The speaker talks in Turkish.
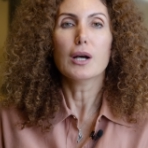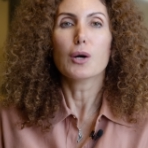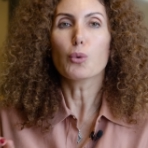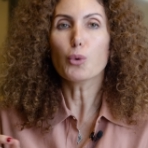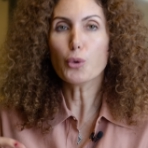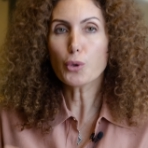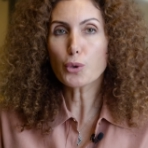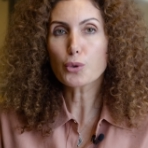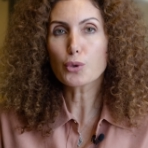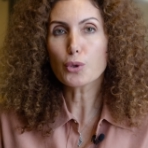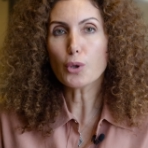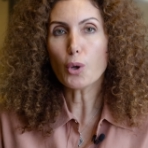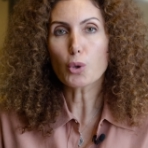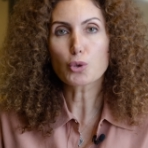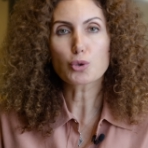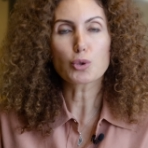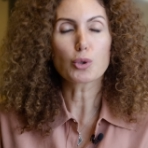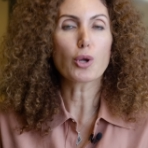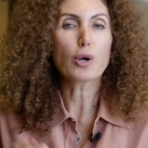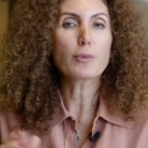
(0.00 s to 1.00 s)
Uyku,
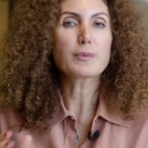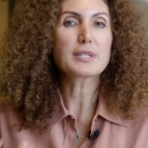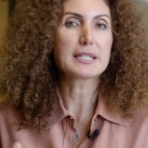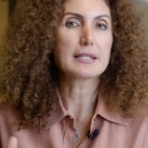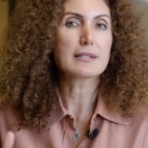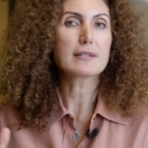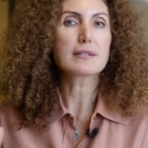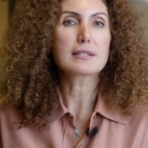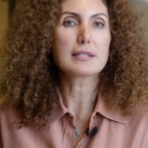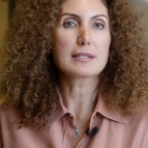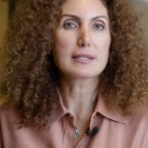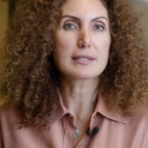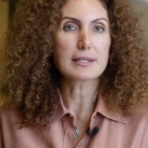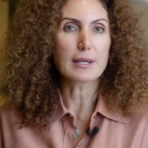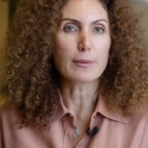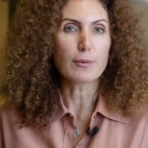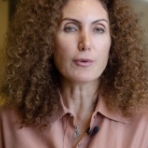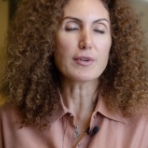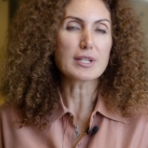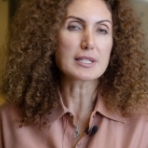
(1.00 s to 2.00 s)
otonom sinir
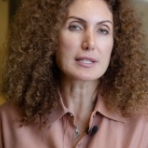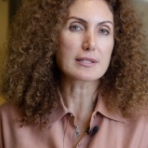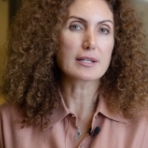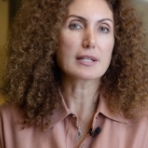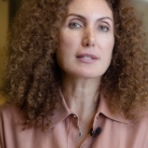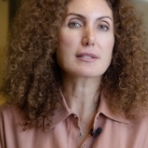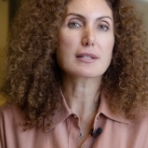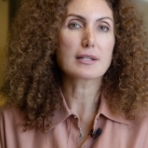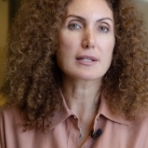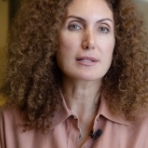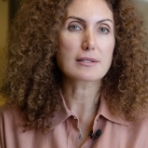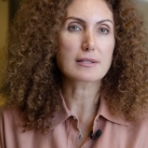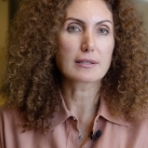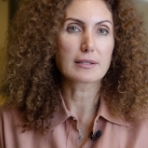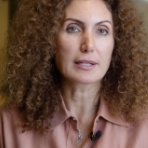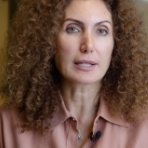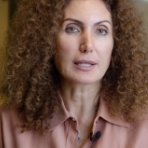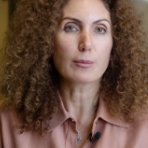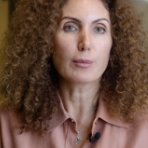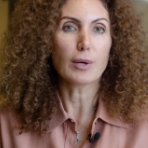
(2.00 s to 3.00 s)
sistemi ve stres
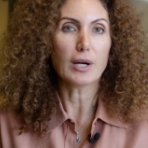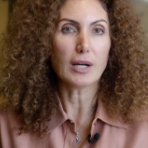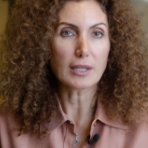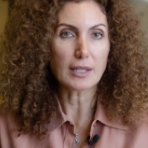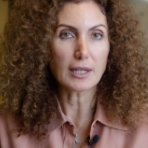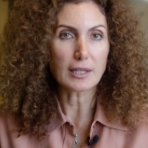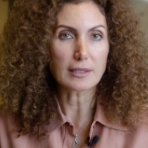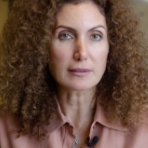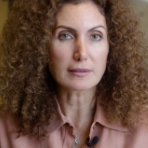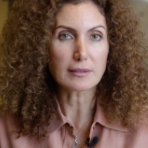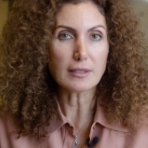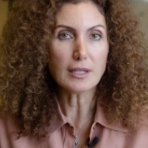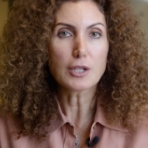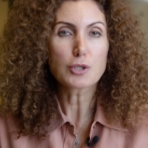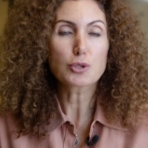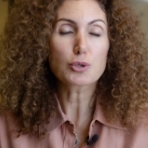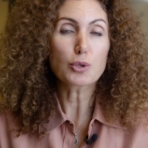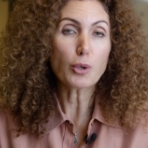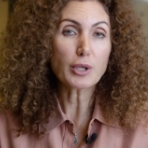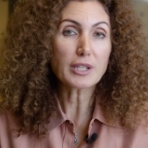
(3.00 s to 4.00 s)
arasındaki bağlantı
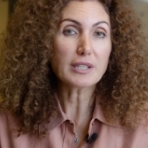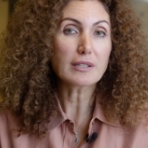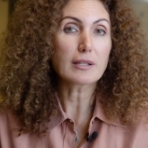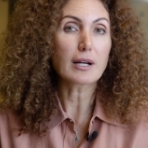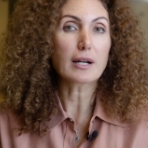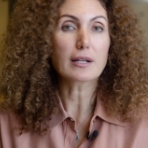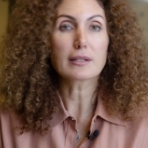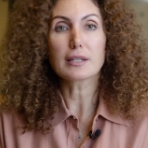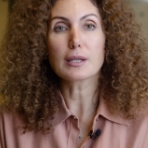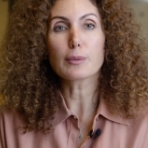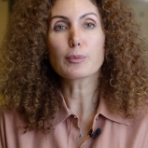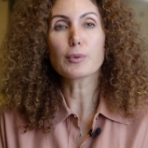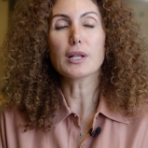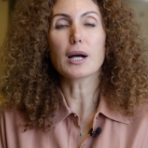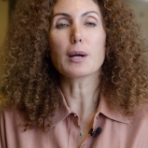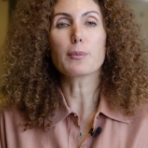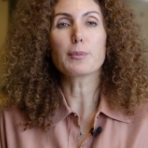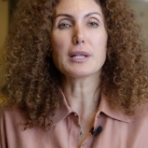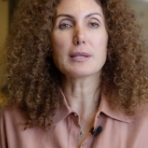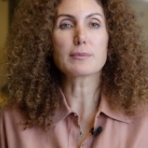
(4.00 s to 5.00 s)
son yıllarda
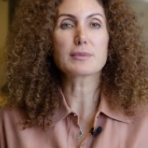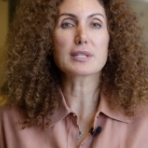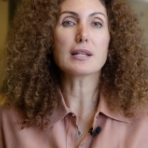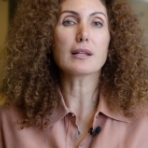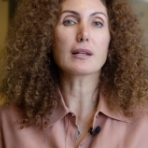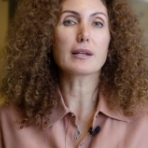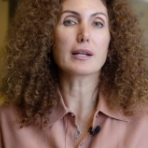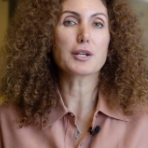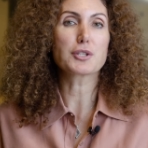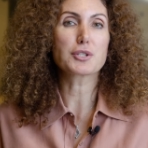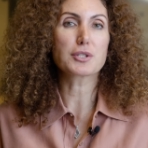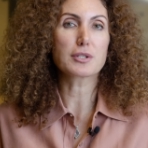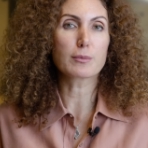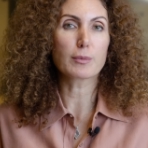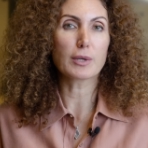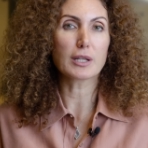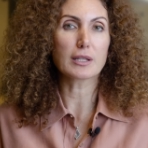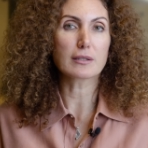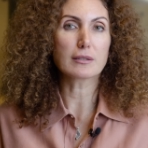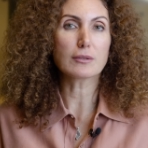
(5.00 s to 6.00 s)
yapılan bilimsel
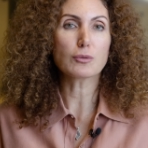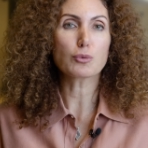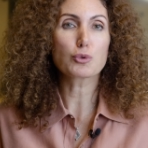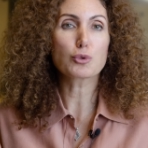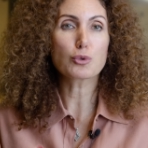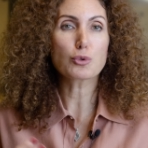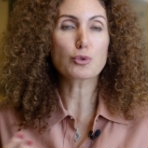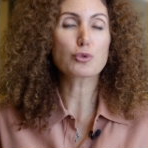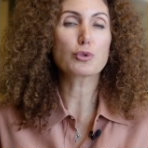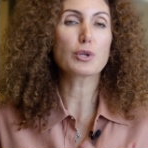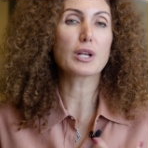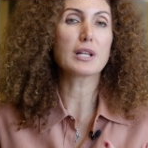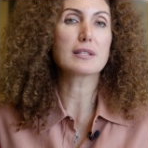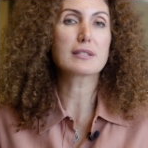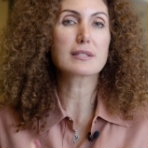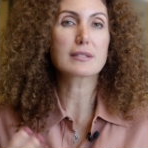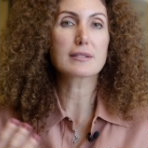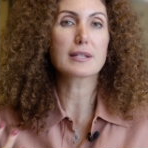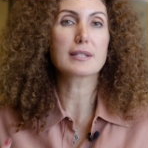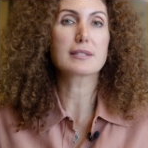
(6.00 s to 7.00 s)
araştırmaların uzun süreli
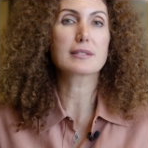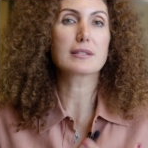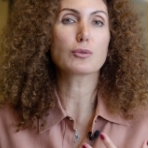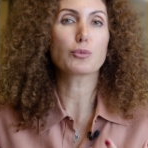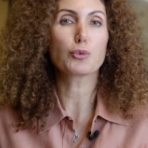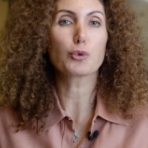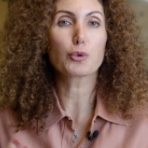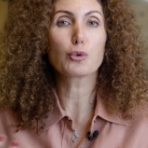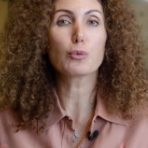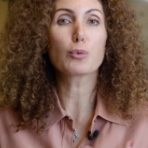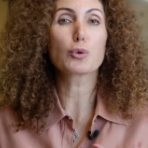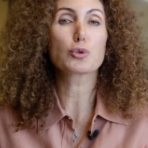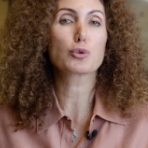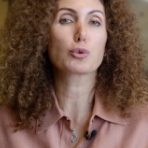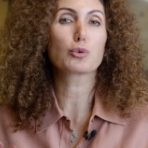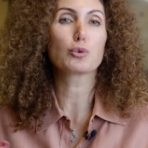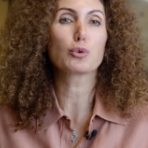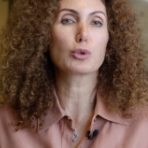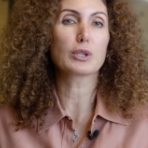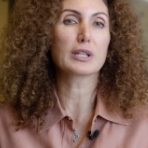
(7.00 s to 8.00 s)
stresin uyku
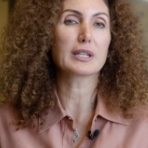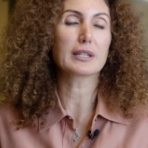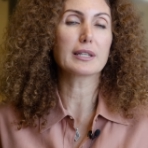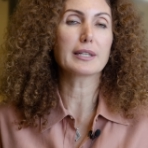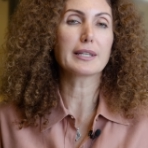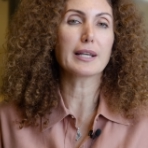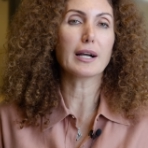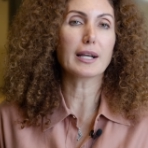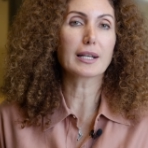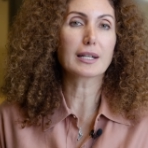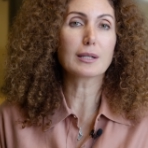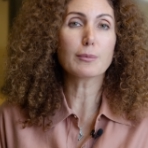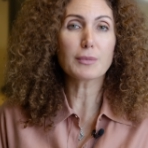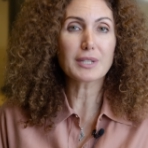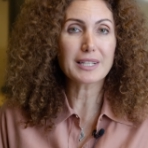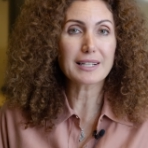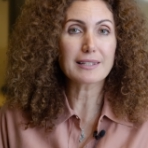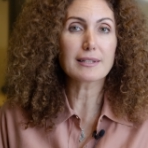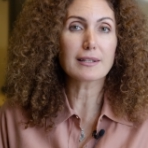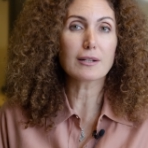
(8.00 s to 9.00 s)
bozukluklarına yaygın
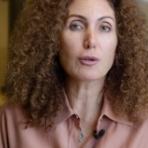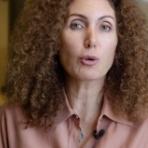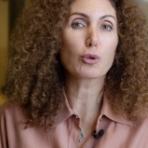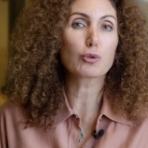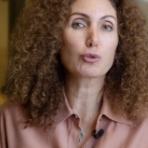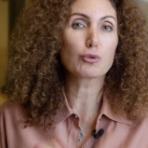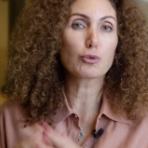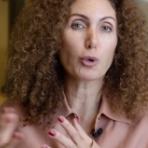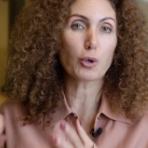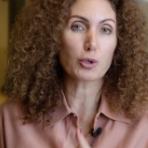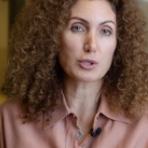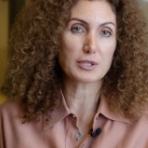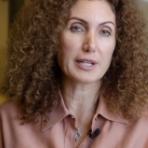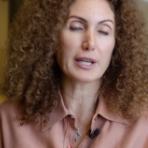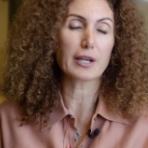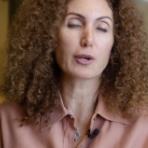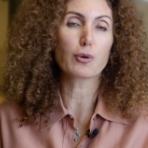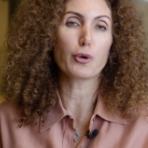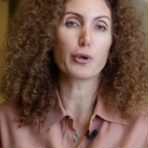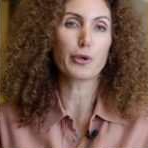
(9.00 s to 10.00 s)
bir nedeni olduğunu
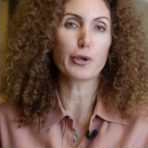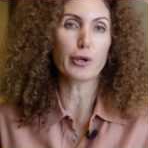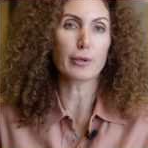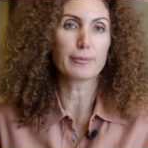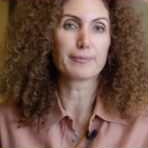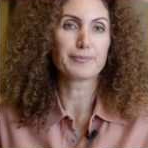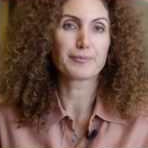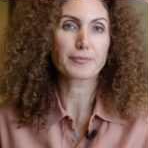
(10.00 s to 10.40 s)
ortaya koyuyor